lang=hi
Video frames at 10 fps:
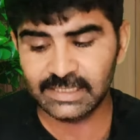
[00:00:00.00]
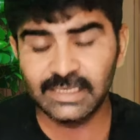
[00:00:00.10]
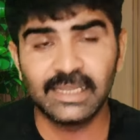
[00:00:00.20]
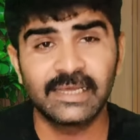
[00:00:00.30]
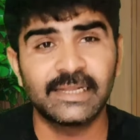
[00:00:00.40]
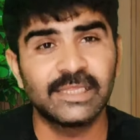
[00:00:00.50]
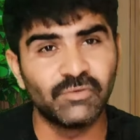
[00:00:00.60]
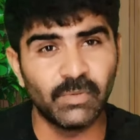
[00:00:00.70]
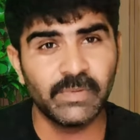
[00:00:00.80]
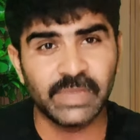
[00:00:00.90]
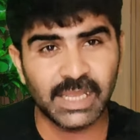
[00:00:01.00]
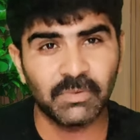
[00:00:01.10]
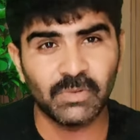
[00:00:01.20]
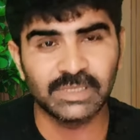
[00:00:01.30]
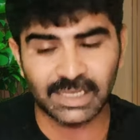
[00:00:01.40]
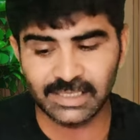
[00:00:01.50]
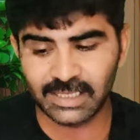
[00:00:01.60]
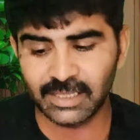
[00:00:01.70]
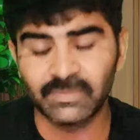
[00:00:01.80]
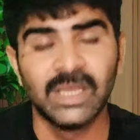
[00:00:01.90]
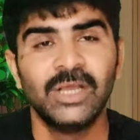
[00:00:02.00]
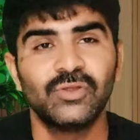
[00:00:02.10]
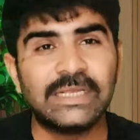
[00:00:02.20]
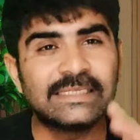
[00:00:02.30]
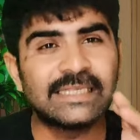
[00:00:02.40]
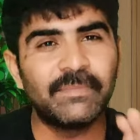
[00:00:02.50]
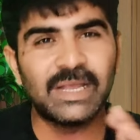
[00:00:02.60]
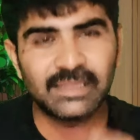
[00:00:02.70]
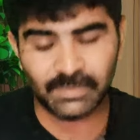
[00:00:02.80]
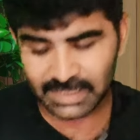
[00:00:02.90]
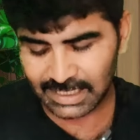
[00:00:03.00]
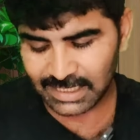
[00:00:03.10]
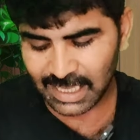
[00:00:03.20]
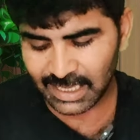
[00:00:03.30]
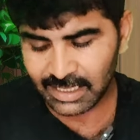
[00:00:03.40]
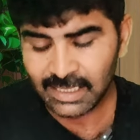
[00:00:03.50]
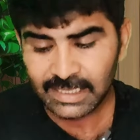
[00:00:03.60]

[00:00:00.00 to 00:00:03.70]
कितनी लग रही थी वो भी मैंने आपको बता दिया था तो इससे बेहतर पता है क्या है